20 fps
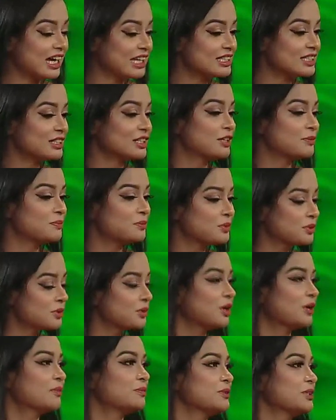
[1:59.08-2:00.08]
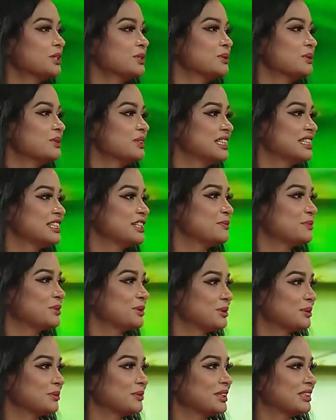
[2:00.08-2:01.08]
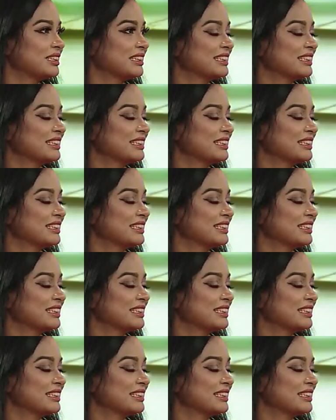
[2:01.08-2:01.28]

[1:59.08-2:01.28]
কাজটার পুরো গল্পটাই শুনতে চাই প্রথমে